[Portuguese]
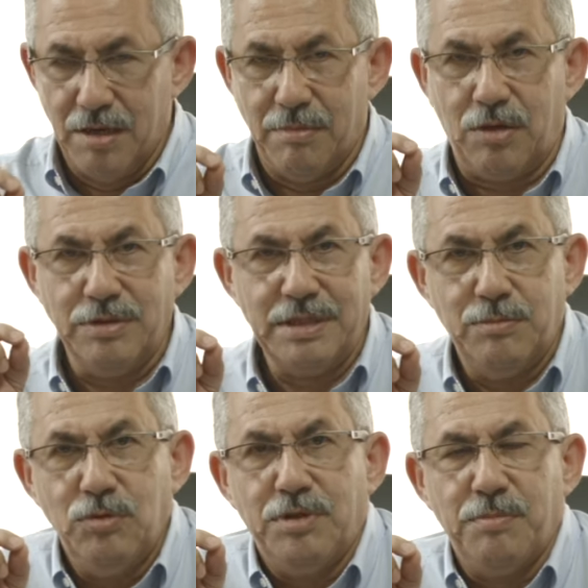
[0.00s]
Uma coisa
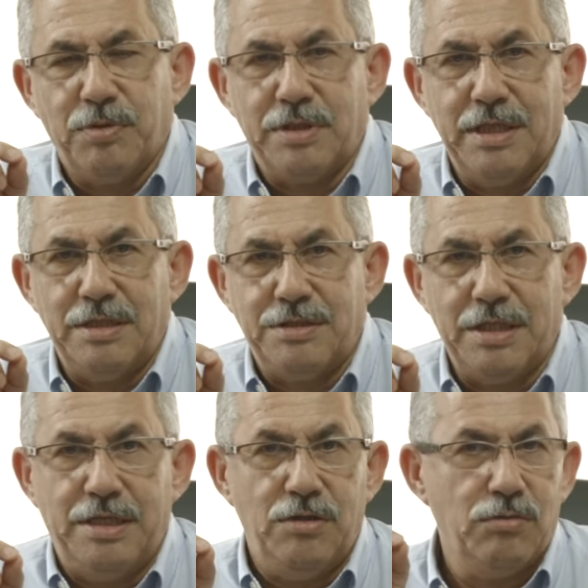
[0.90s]
muito importante é
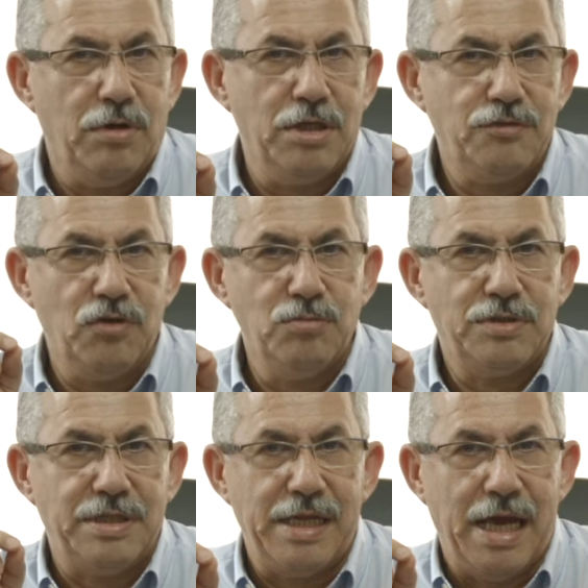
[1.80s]
que nós
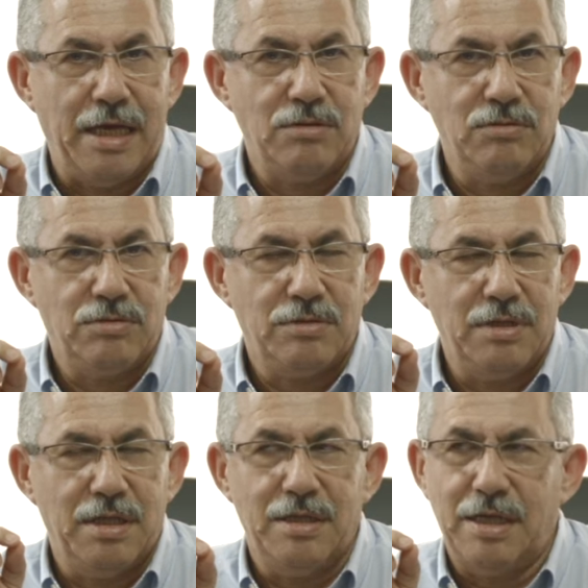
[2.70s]
fomos criados,
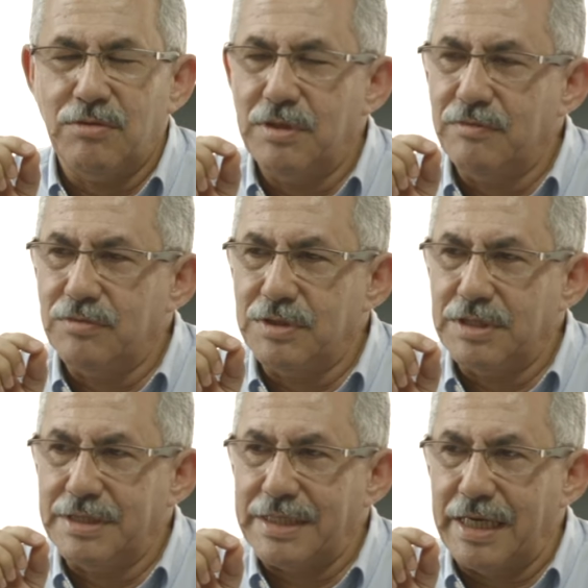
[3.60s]
lá no livro de
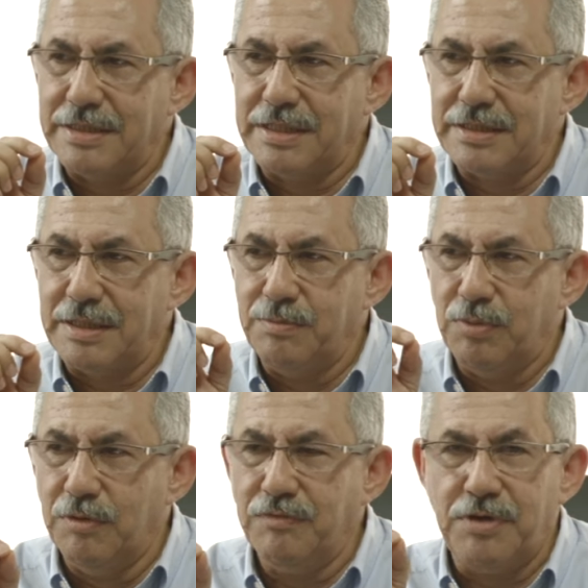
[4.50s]
Isaías, assim,
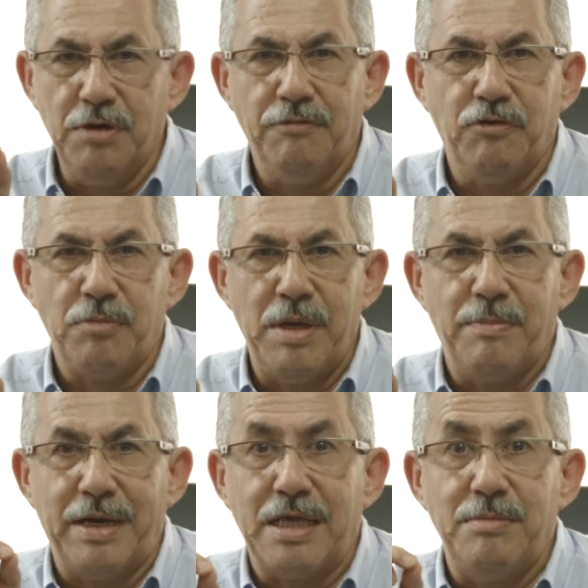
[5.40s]
povo que eu formei
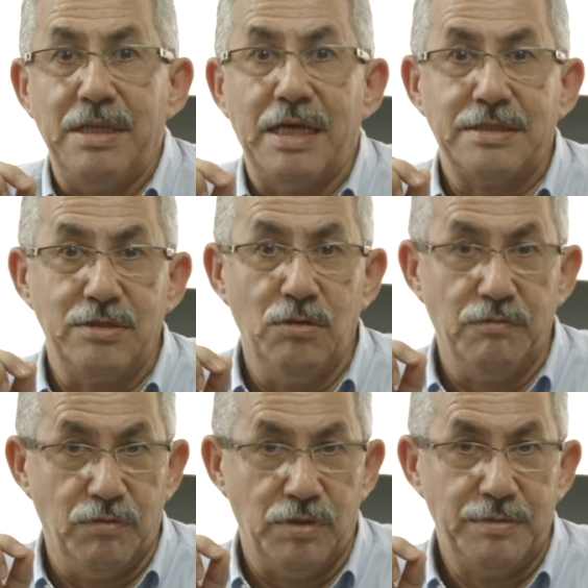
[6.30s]
para que me desse
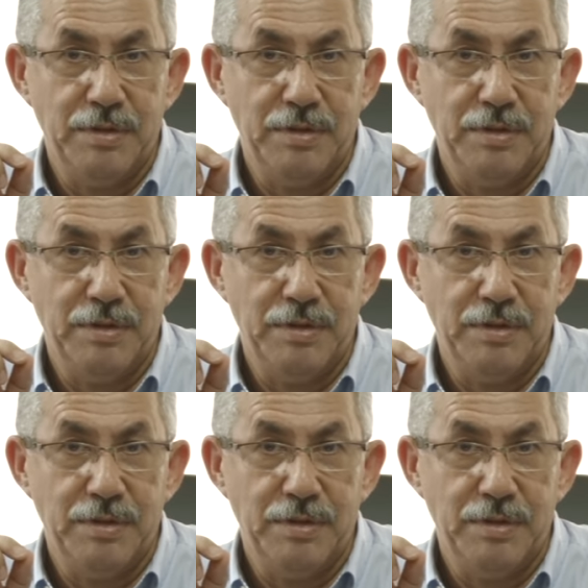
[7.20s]
louvor.